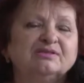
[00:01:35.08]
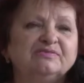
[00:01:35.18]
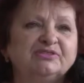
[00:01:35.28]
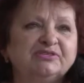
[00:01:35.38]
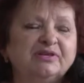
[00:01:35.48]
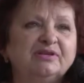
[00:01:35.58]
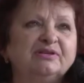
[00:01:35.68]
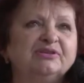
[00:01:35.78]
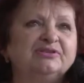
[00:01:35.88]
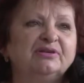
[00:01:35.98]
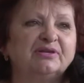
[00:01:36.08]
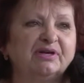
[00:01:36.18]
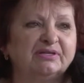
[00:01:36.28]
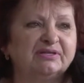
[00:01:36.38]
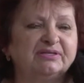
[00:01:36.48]
свистели, летели
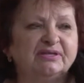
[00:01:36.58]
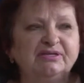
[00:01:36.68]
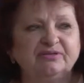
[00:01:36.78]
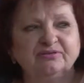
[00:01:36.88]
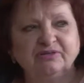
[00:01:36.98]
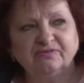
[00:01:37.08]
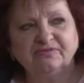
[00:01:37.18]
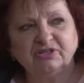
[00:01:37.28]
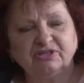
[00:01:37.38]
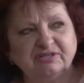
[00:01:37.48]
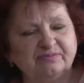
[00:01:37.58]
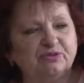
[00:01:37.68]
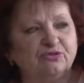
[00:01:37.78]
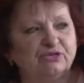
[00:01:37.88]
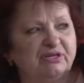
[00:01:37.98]
какие-то эти, я вышла,
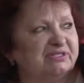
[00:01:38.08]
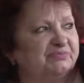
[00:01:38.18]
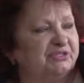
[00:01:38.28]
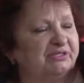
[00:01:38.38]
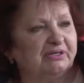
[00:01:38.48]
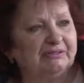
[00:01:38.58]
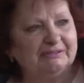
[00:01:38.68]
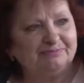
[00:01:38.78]
смотрю, уже разбито,